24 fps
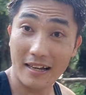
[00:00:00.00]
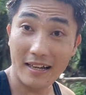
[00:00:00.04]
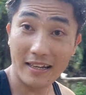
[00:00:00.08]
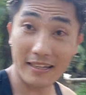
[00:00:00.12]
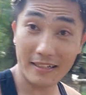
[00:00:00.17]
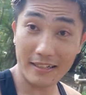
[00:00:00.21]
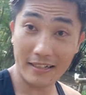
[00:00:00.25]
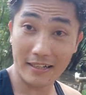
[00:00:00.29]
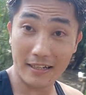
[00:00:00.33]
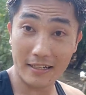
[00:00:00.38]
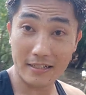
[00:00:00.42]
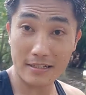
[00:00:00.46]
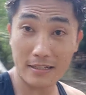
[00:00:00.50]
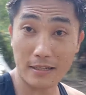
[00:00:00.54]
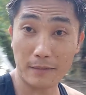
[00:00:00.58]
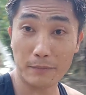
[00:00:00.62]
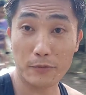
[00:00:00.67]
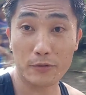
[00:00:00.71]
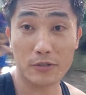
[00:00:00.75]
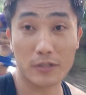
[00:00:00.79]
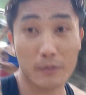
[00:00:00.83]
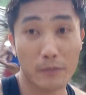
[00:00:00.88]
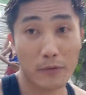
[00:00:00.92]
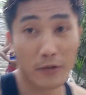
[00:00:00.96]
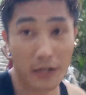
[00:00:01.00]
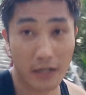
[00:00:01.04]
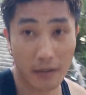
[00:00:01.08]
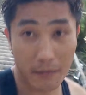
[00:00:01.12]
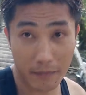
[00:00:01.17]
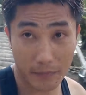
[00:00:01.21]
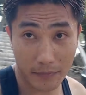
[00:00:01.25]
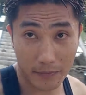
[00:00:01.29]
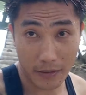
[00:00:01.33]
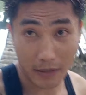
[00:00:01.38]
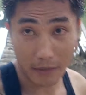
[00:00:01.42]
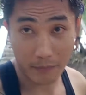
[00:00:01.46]
Hi guys, tapos na
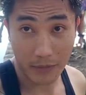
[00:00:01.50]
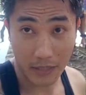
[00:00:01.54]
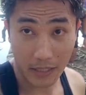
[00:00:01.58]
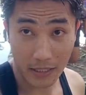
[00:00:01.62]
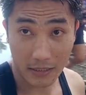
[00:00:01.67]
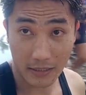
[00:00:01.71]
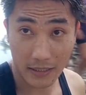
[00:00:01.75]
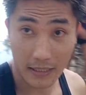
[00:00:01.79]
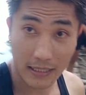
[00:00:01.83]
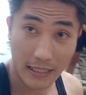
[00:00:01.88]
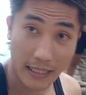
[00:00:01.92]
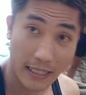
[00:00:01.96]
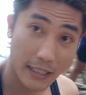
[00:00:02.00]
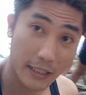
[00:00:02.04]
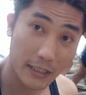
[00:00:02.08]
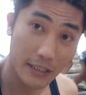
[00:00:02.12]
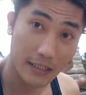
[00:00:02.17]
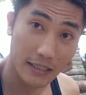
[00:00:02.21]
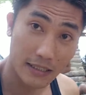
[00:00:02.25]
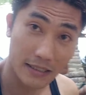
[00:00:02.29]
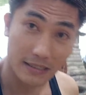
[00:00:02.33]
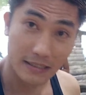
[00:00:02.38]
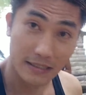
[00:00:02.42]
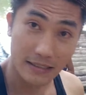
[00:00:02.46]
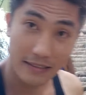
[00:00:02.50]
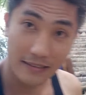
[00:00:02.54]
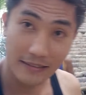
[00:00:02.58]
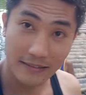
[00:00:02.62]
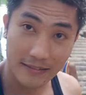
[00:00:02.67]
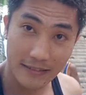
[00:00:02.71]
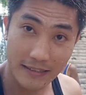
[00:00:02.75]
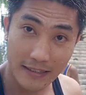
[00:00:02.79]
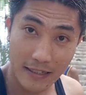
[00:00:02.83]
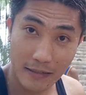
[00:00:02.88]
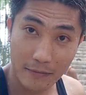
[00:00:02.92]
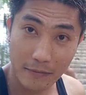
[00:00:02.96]
kami naliga.
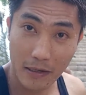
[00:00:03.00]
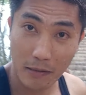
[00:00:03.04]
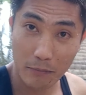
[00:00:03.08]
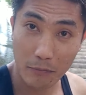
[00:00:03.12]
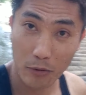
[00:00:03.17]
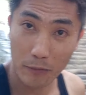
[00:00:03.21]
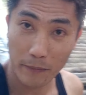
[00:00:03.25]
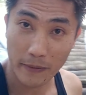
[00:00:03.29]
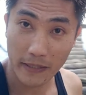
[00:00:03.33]
Uh, ah, dara mga